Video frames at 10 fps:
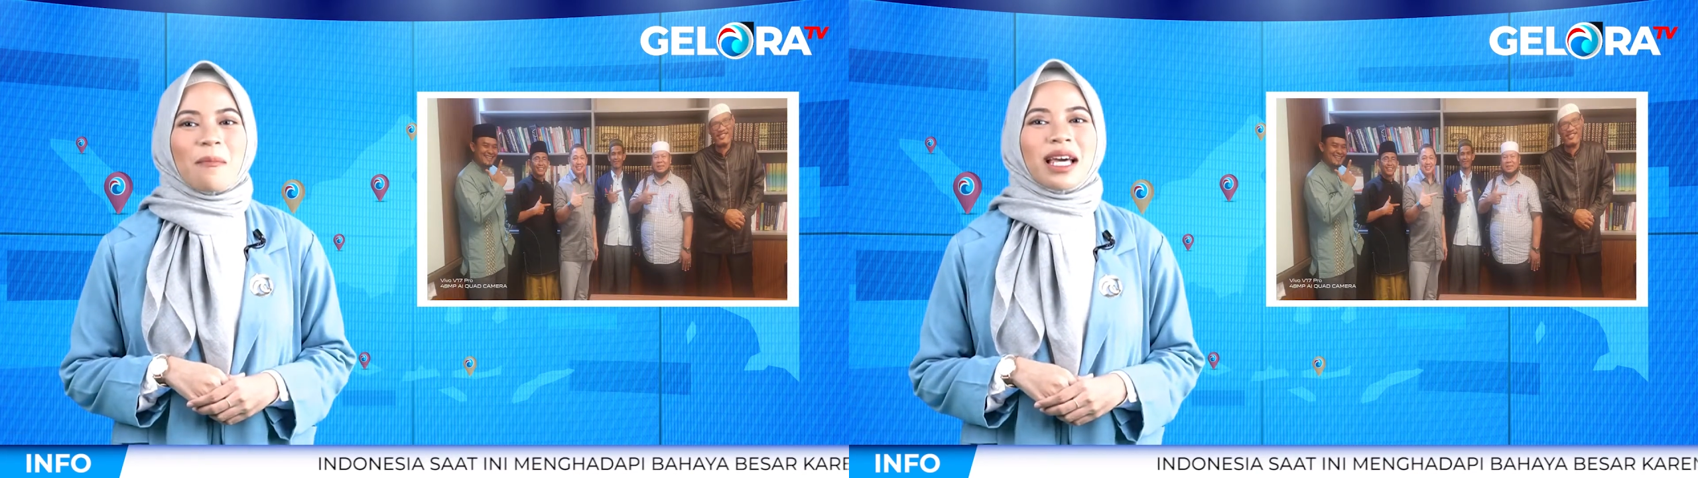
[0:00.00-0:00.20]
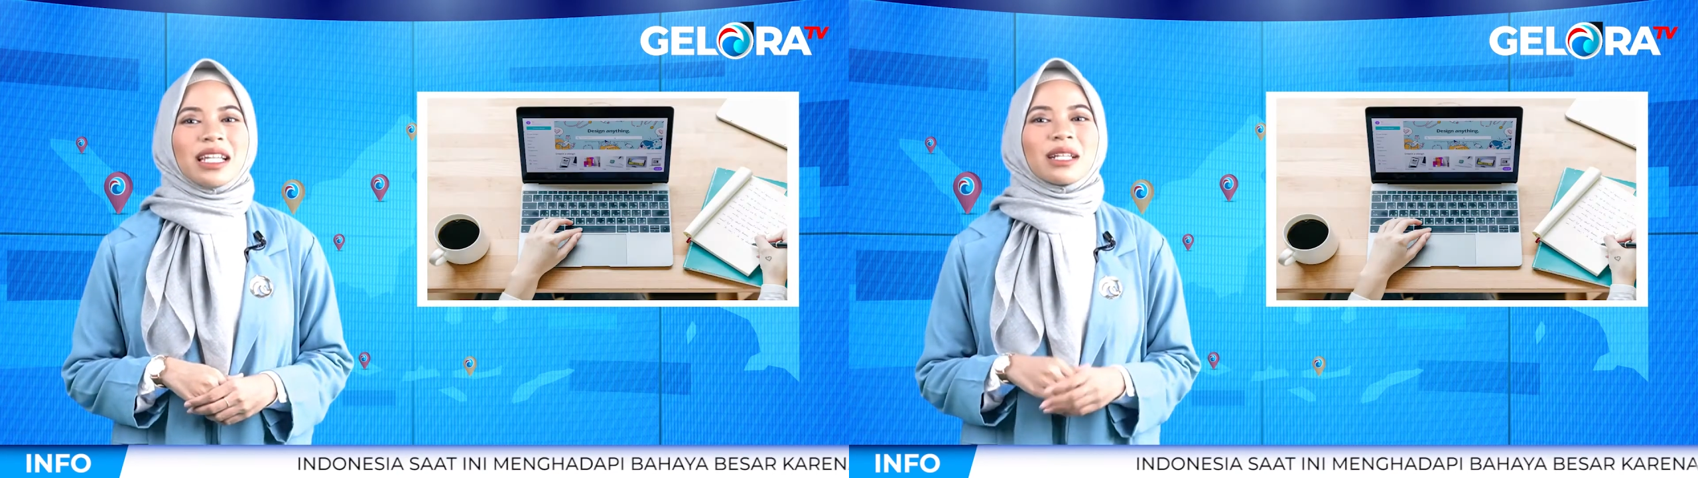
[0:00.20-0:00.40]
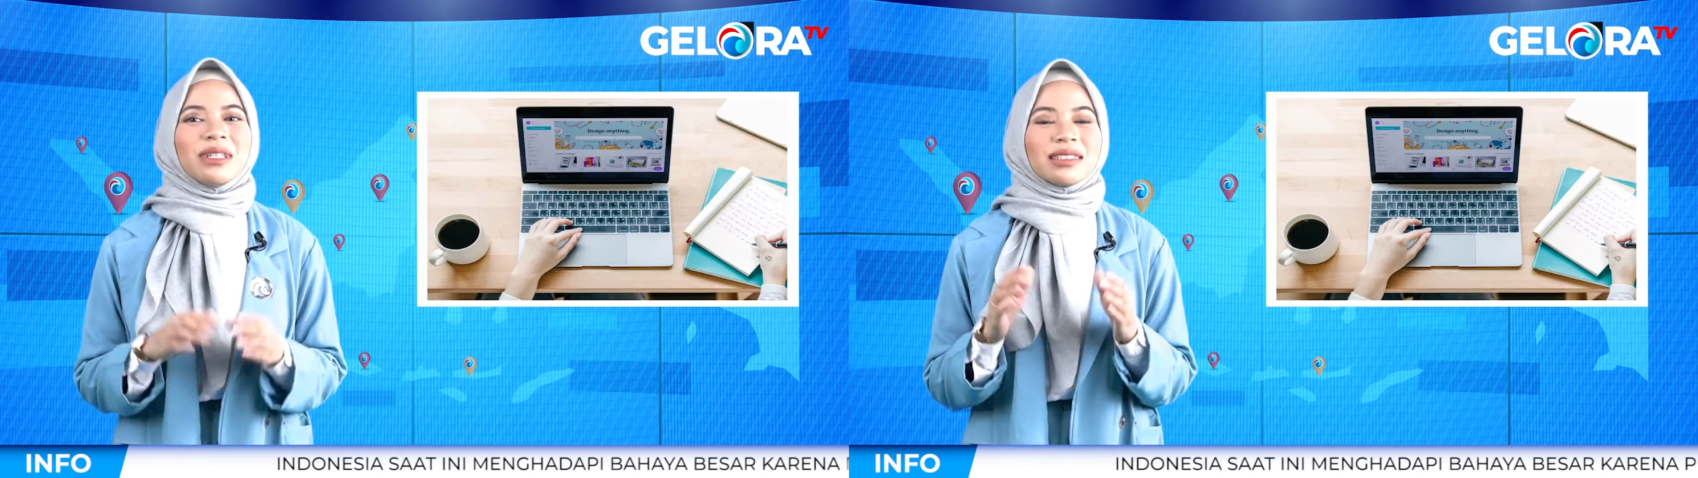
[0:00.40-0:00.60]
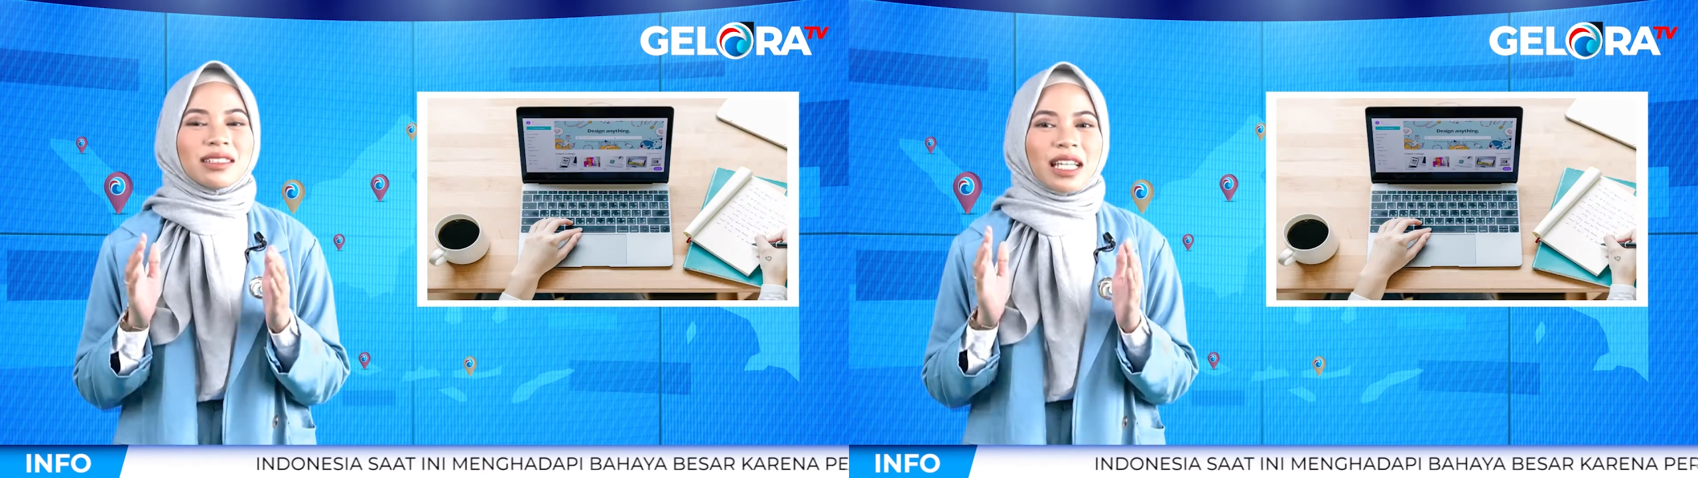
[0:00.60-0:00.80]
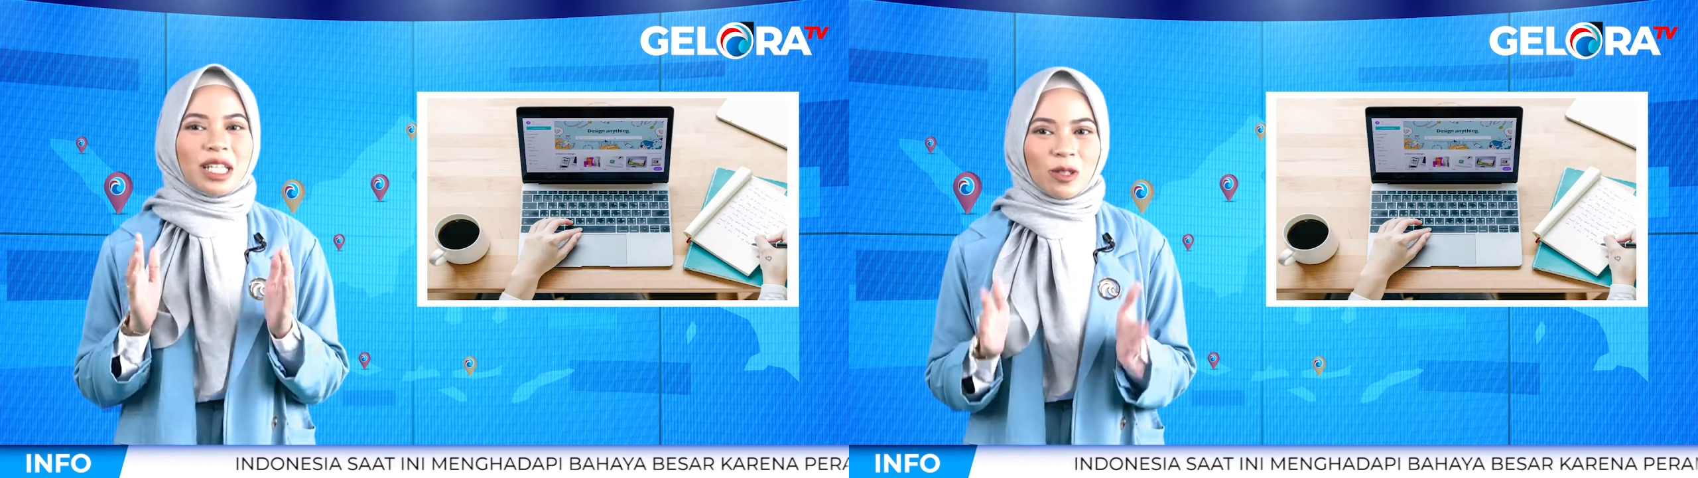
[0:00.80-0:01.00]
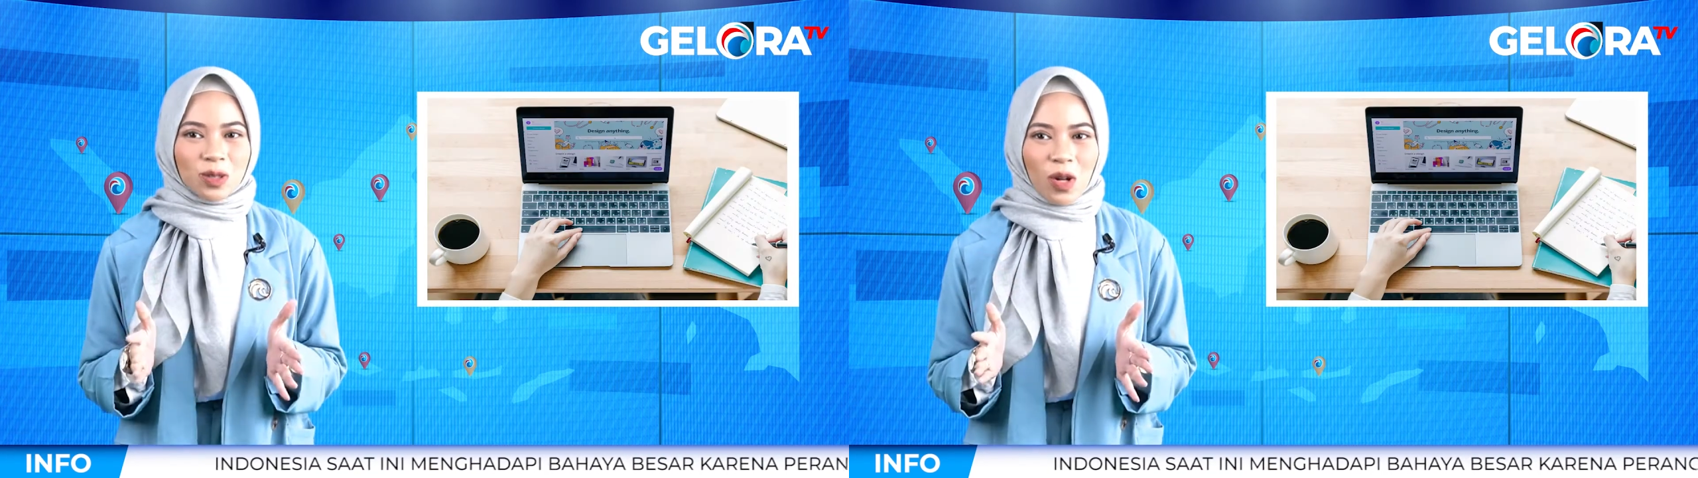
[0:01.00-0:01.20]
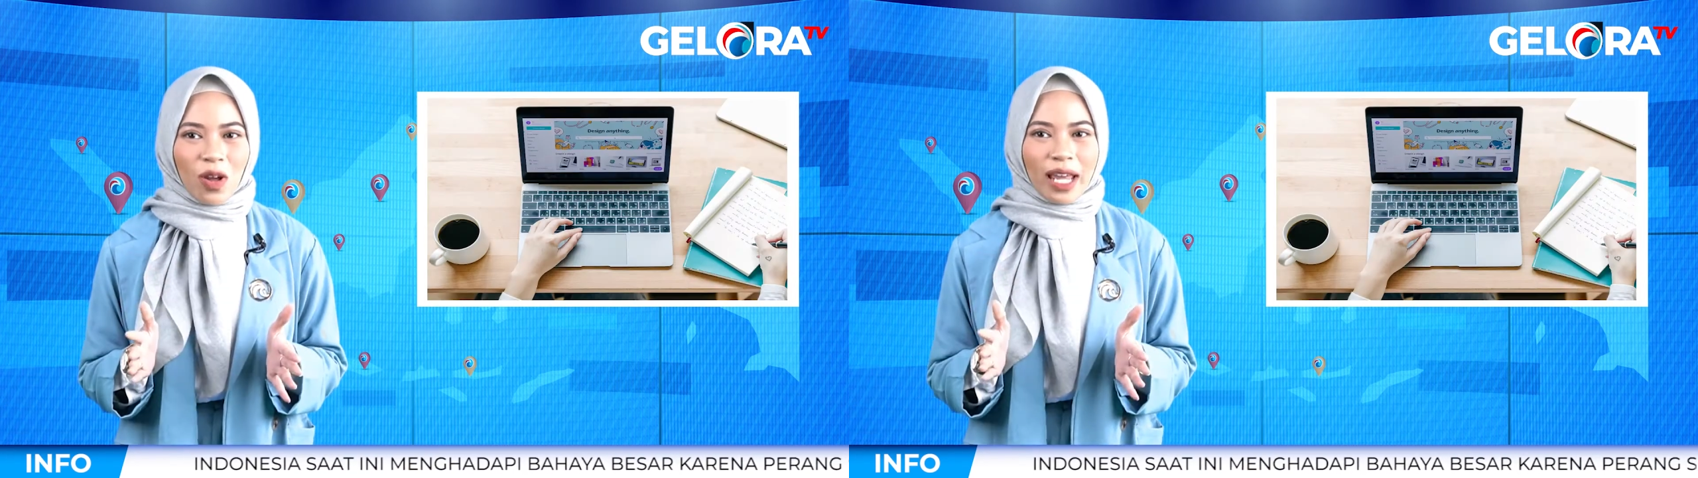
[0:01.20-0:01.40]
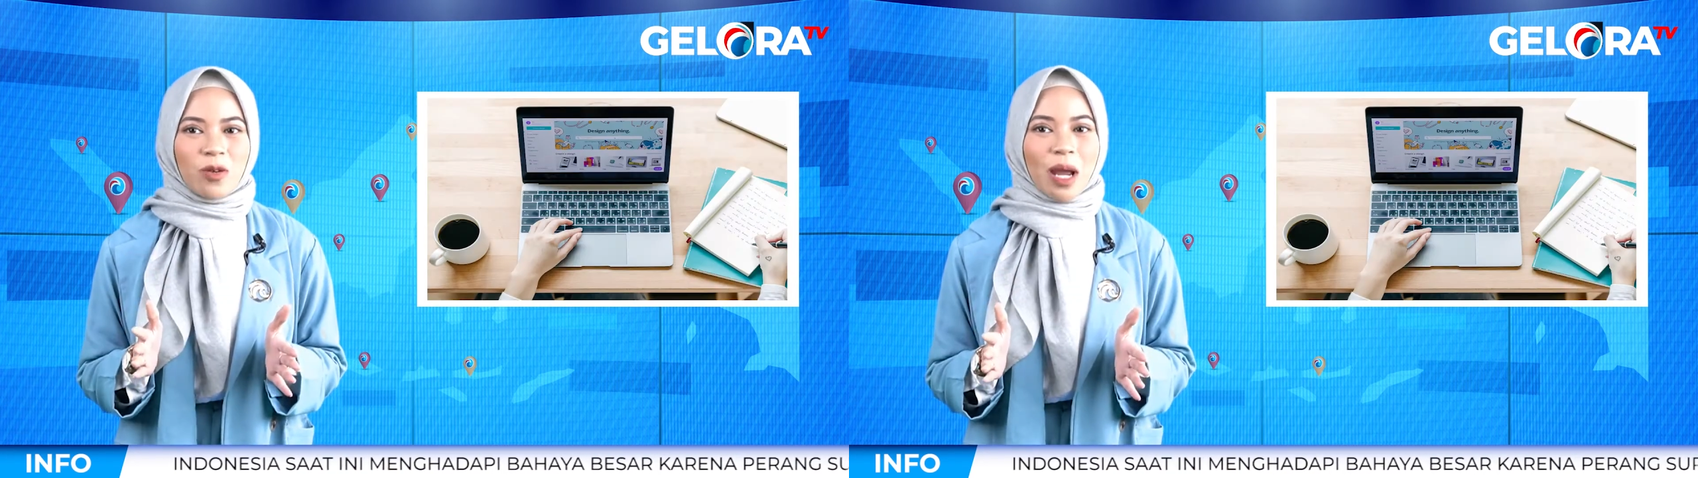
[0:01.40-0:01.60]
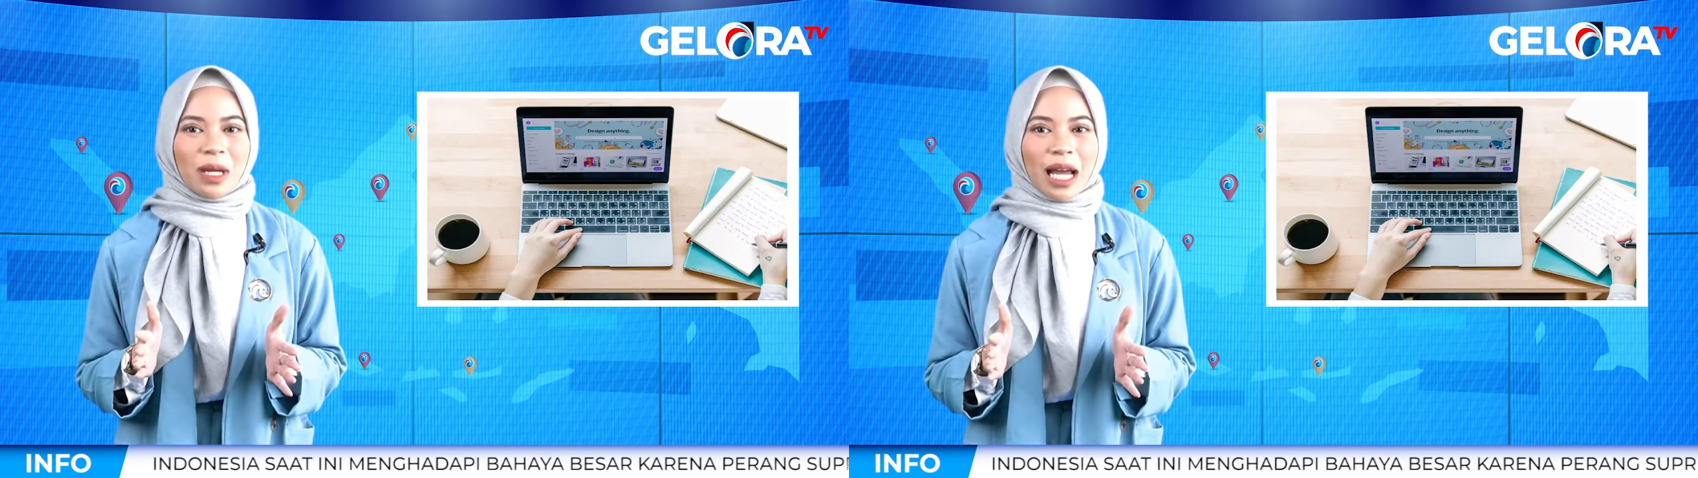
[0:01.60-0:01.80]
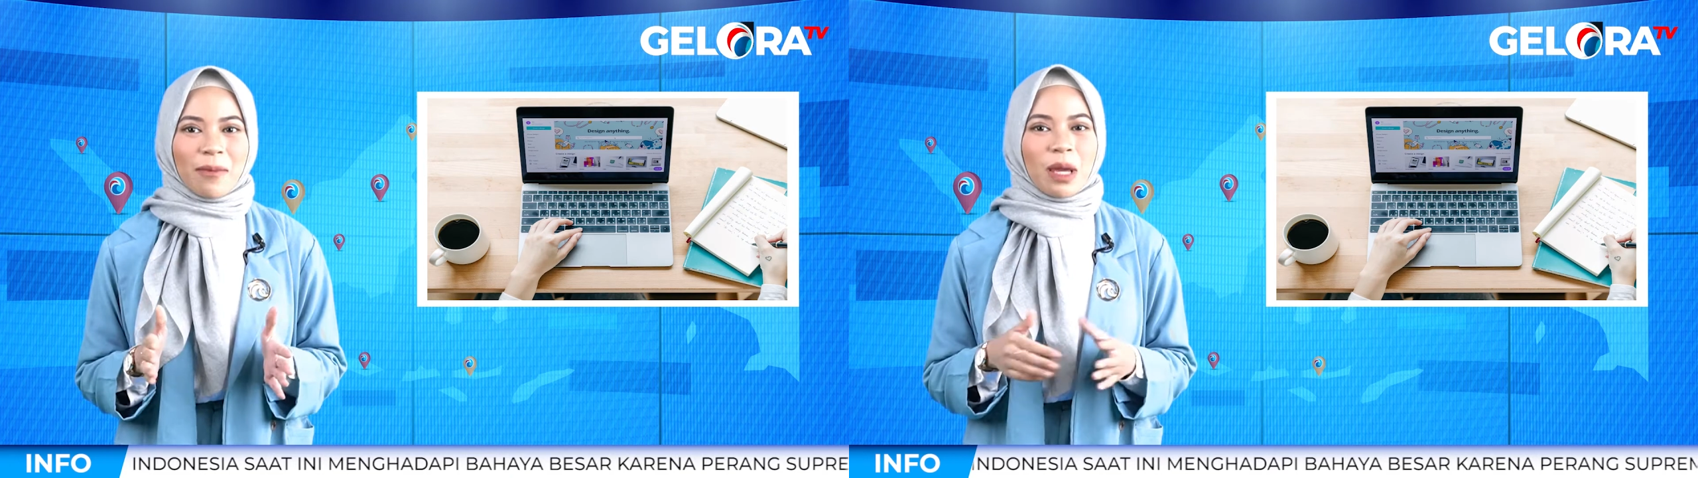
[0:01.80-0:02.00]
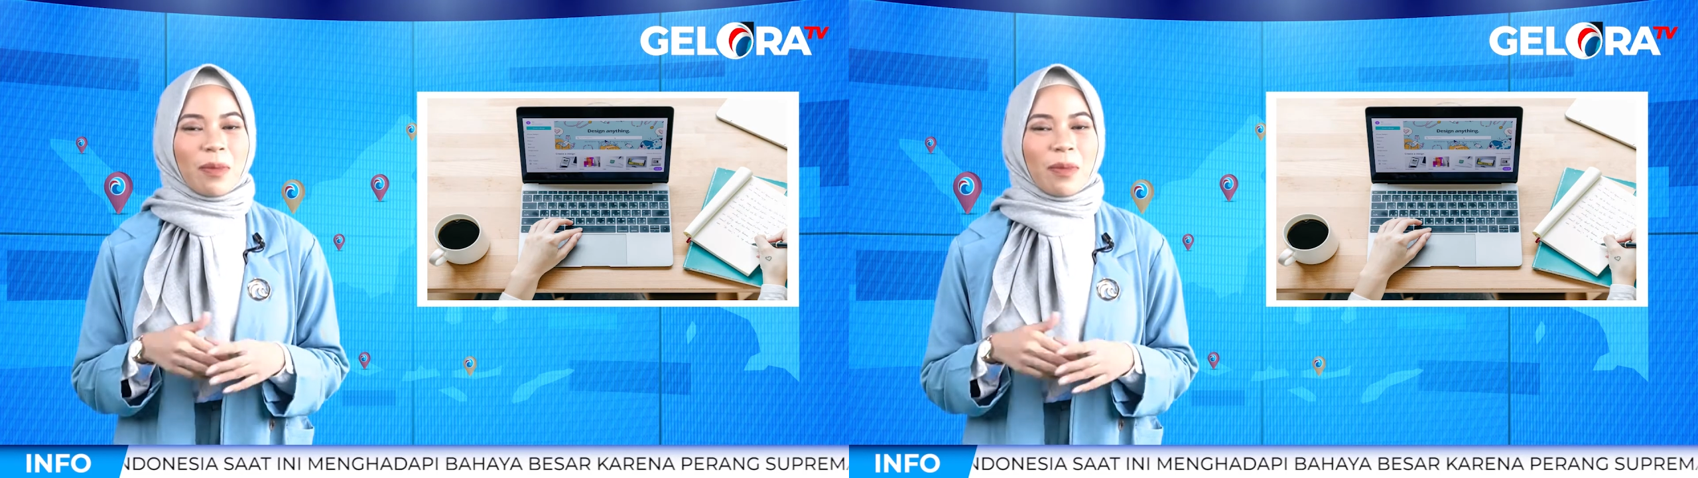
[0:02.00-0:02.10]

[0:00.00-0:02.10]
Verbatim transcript: planner bisnis yang diusul oleh UMKM